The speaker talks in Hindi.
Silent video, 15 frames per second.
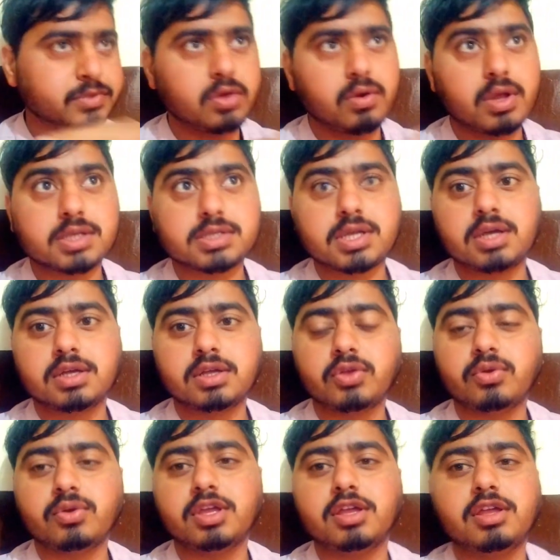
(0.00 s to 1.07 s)
थोड़ा सा
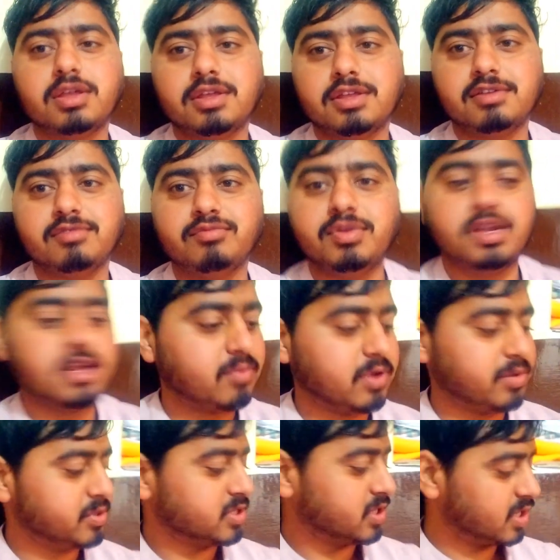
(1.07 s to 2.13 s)
क्योंकि बिना
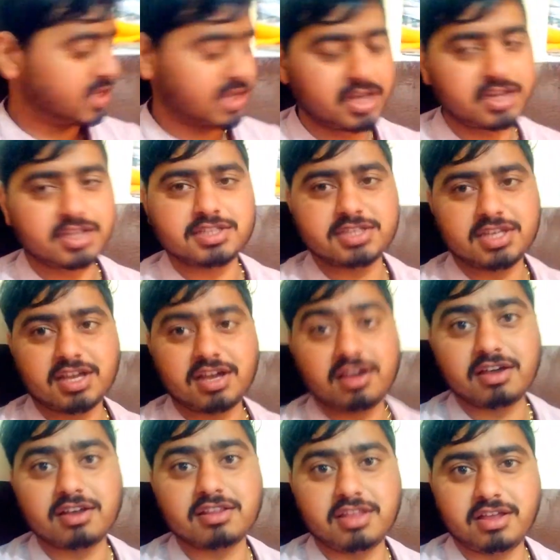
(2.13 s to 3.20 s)
परमिशन के यार किसी का
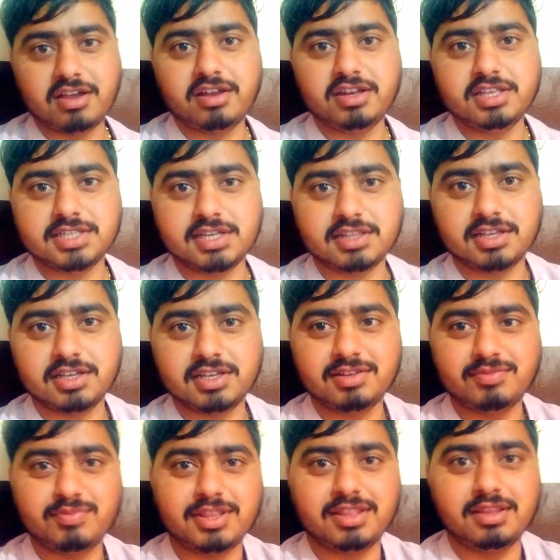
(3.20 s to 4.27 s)
घर दिखा नहीं सकते
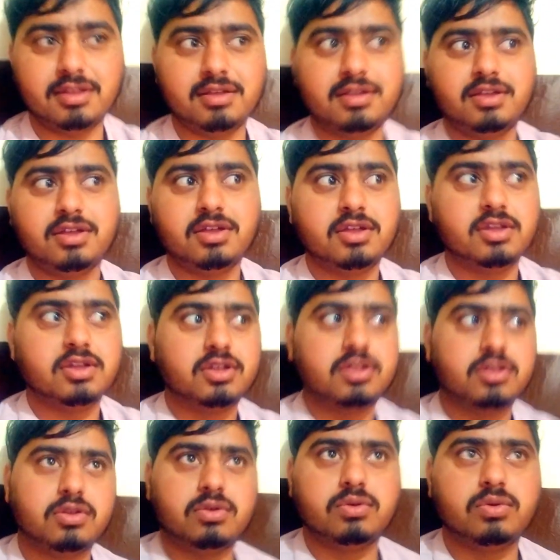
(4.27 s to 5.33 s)

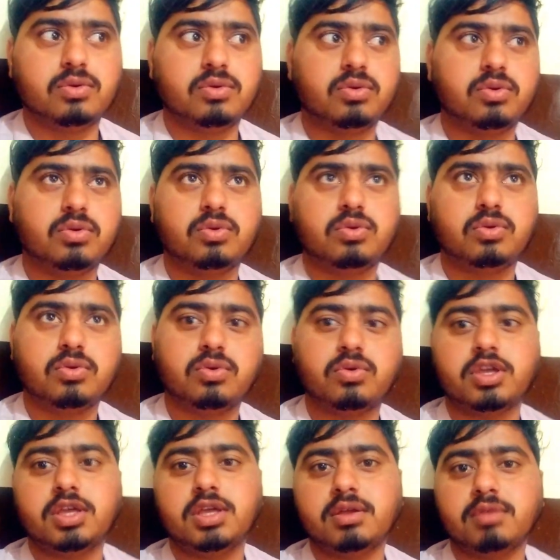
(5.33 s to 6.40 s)
तो
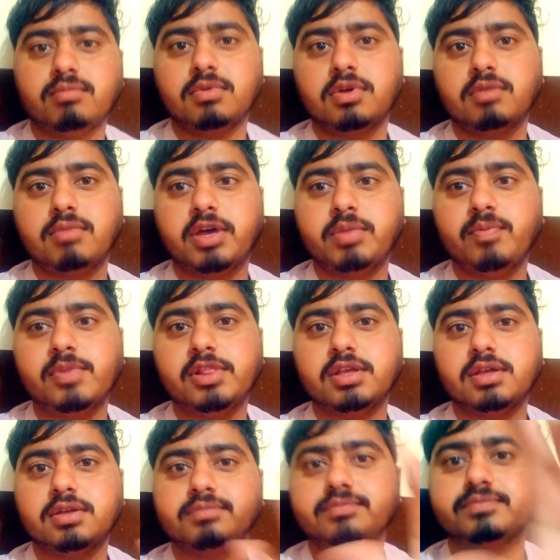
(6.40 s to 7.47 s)
ओके बाद में मिलते
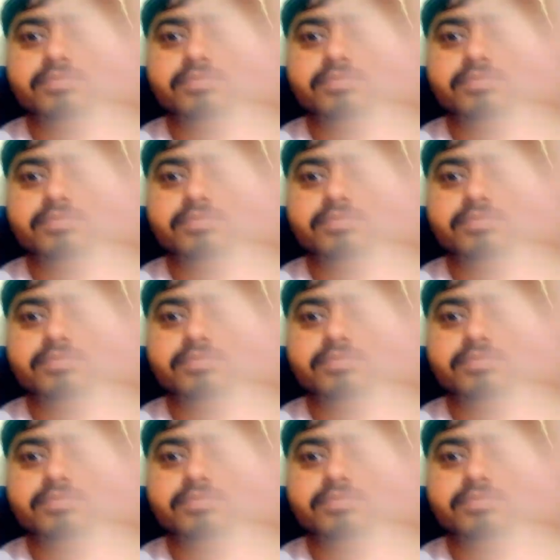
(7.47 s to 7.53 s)
हैं